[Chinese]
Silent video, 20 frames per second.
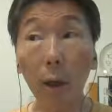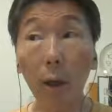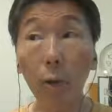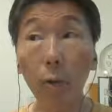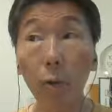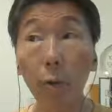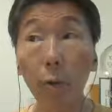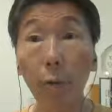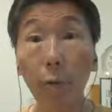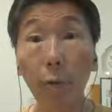那
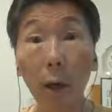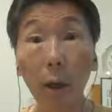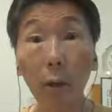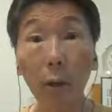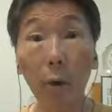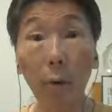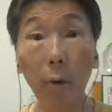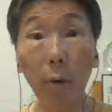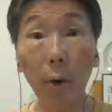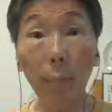李军
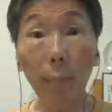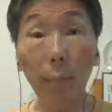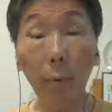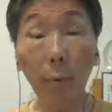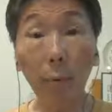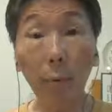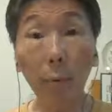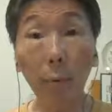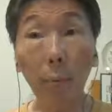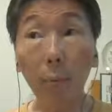方同一
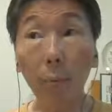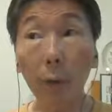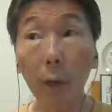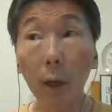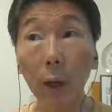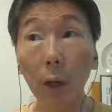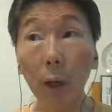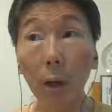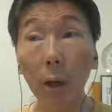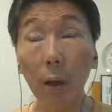部
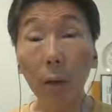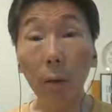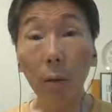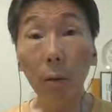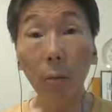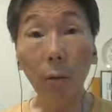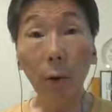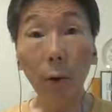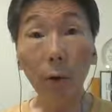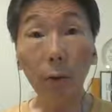
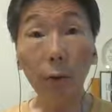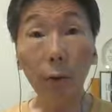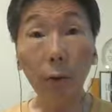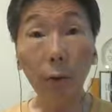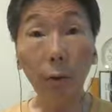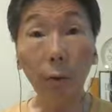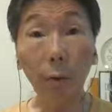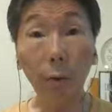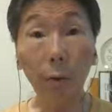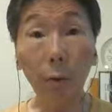五六
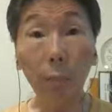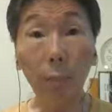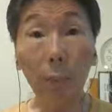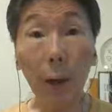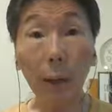四旅